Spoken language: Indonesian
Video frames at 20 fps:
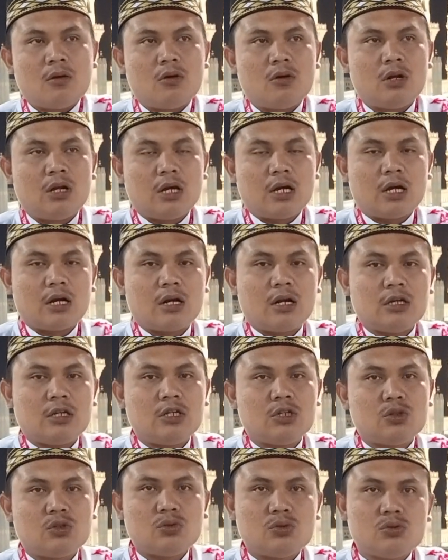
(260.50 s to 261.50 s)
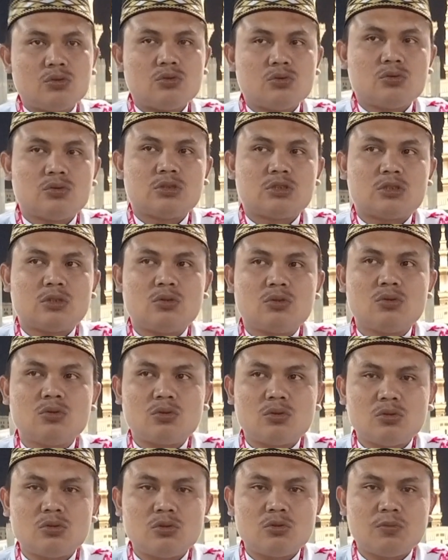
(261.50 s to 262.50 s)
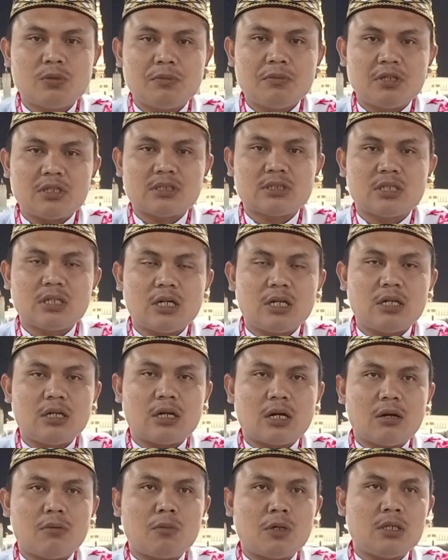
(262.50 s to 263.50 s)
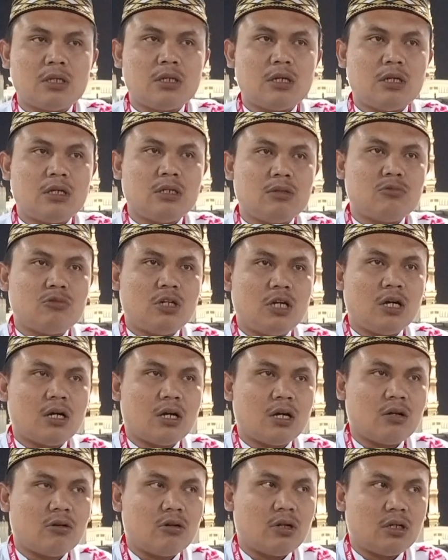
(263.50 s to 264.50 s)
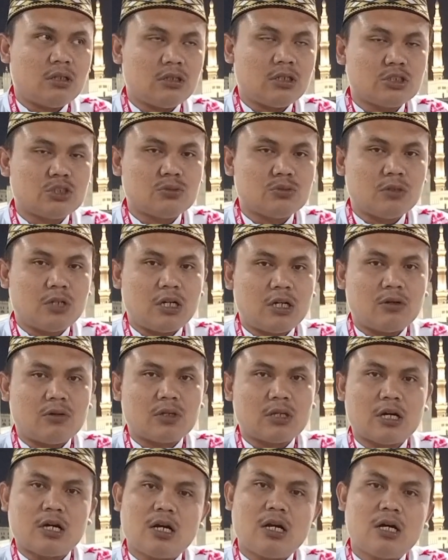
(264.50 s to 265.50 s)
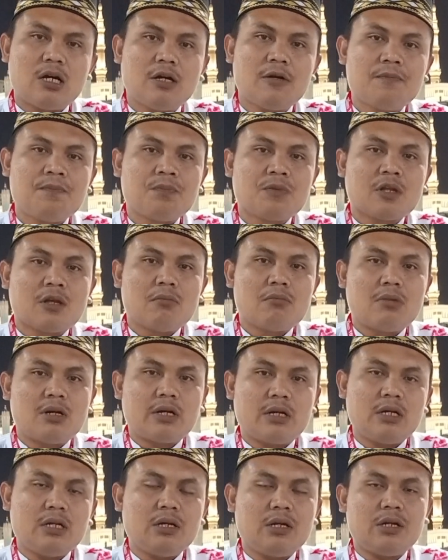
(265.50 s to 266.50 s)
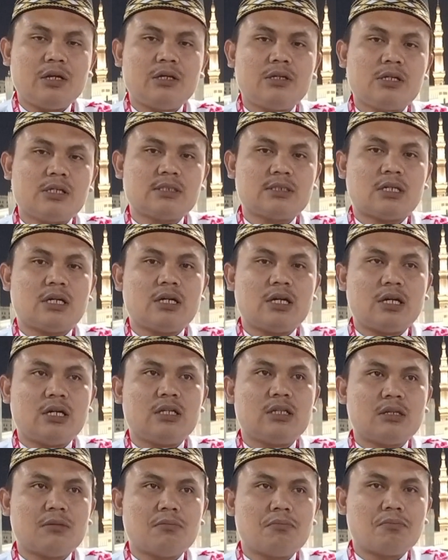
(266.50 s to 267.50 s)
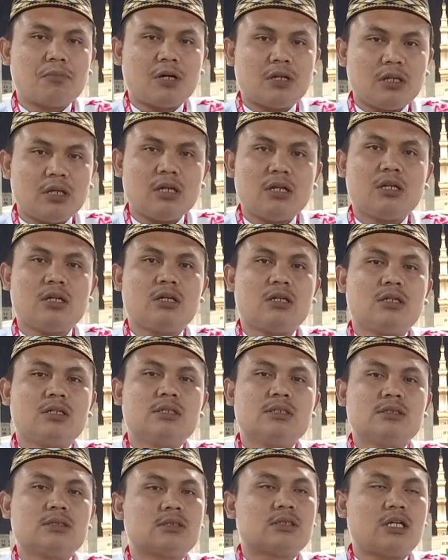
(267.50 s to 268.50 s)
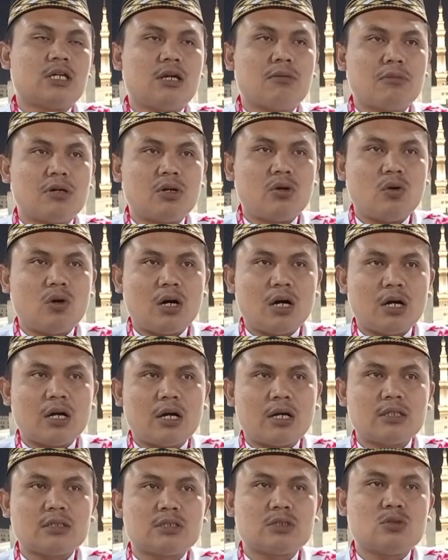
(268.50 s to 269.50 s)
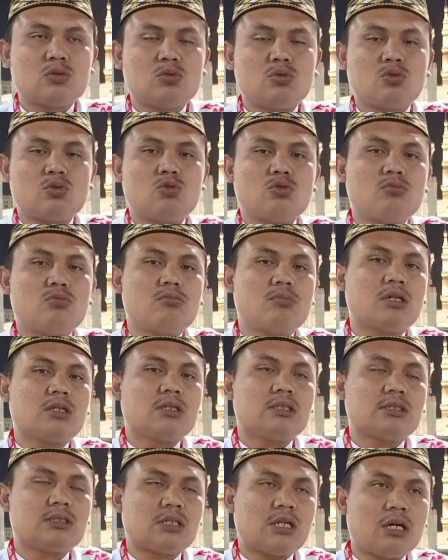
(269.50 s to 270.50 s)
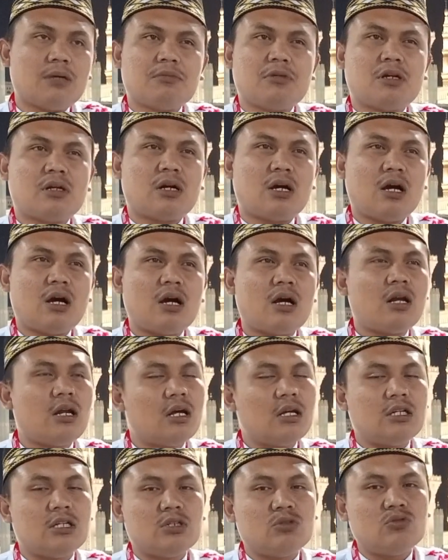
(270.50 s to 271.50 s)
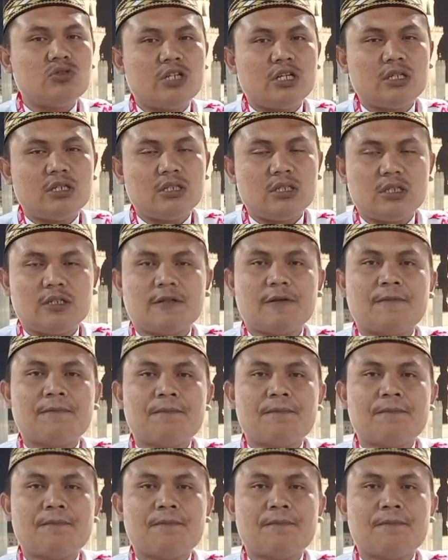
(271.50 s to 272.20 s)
Oleh karena itu, seluruh pemirsa yang dirahmati dan dimuliakan oleh Allah Subhanahu wa taala, berdirinya saya di tempat ini, saya mendoakan seluruh umat Islam yang ada di dunia ini